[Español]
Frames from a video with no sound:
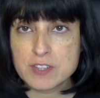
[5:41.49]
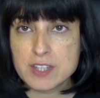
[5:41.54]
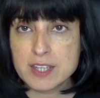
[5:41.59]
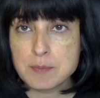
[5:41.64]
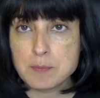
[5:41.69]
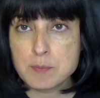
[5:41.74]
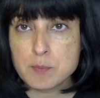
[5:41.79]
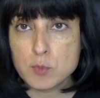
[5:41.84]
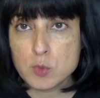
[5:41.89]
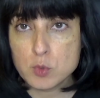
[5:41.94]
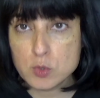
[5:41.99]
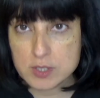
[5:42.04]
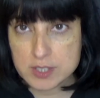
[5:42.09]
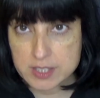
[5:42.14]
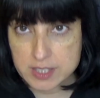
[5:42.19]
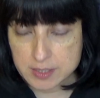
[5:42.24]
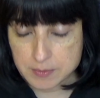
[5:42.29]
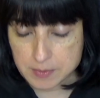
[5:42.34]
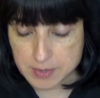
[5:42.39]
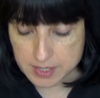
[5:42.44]
the
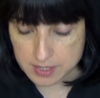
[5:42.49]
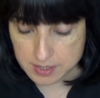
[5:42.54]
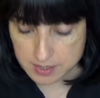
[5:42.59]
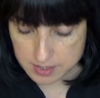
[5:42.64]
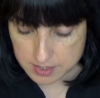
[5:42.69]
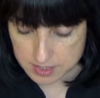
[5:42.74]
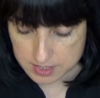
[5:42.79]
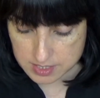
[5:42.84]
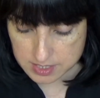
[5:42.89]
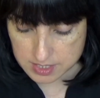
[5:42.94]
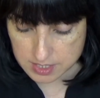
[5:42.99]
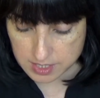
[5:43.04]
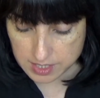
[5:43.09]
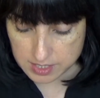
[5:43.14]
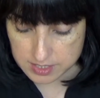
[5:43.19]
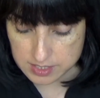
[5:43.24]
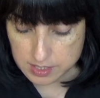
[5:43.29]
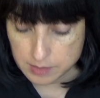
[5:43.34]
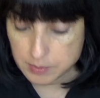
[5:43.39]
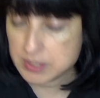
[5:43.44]
Multiverse, que
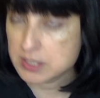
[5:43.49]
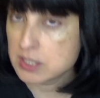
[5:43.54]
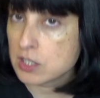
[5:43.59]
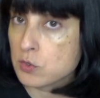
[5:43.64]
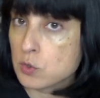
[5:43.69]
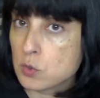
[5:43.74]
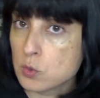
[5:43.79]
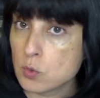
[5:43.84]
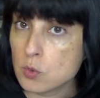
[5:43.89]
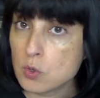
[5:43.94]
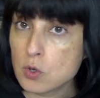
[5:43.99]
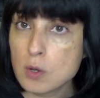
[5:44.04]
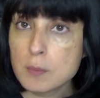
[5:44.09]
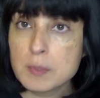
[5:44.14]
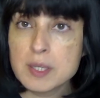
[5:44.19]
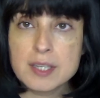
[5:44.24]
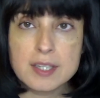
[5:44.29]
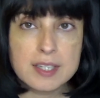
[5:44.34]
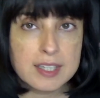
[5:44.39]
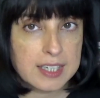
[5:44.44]
está basado en un
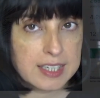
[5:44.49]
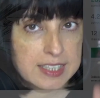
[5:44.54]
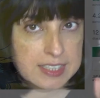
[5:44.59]
cómic.